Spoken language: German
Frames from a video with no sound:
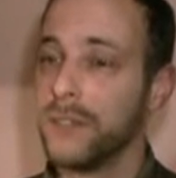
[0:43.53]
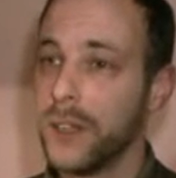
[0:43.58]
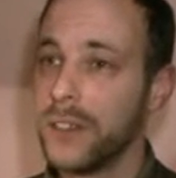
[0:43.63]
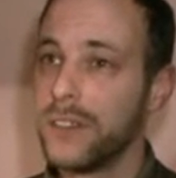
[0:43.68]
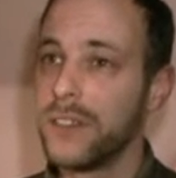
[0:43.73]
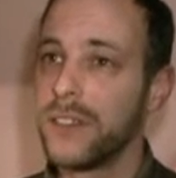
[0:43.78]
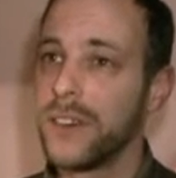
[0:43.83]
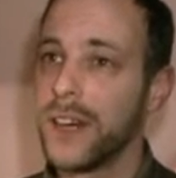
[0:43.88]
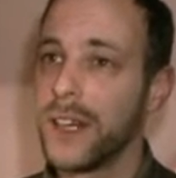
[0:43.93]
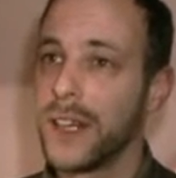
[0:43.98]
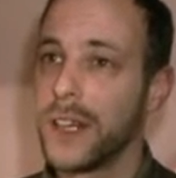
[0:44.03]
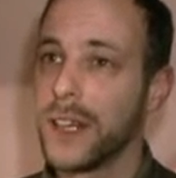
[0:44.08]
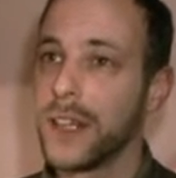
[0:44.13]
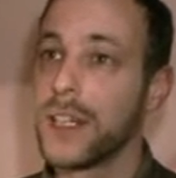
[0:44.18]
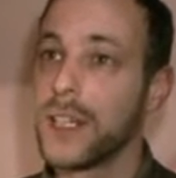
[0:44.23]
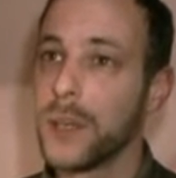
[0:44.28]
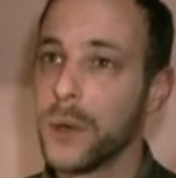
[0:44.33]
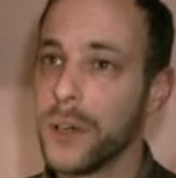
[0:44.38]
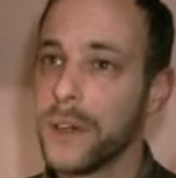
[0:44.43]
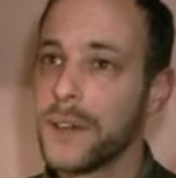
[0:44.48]
Wölfe waren
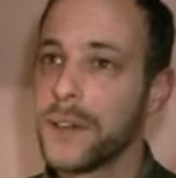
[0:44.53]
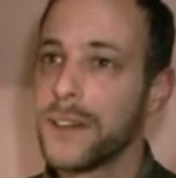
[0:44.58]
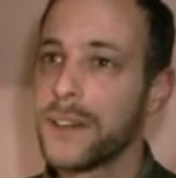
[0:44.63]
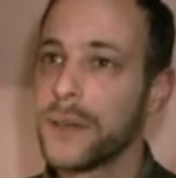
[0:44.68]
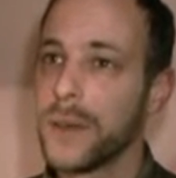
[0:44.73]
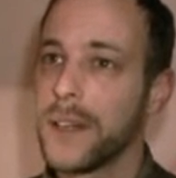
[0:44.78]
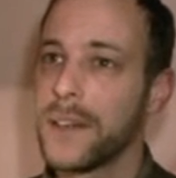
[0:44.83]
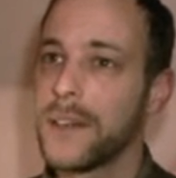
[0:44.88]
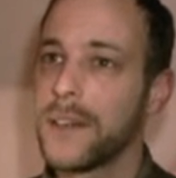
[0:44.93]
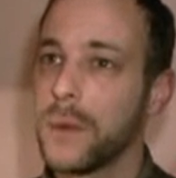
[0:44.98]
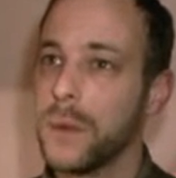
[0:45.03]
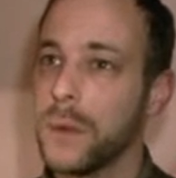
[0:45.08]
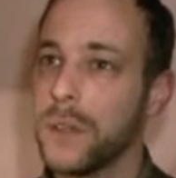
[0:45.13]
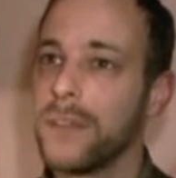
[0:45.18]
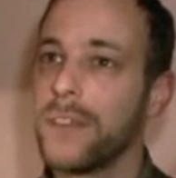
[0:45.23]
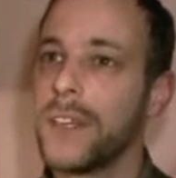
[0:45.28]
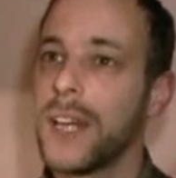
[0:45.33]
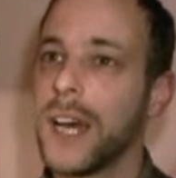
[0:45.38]
eine neue Situation.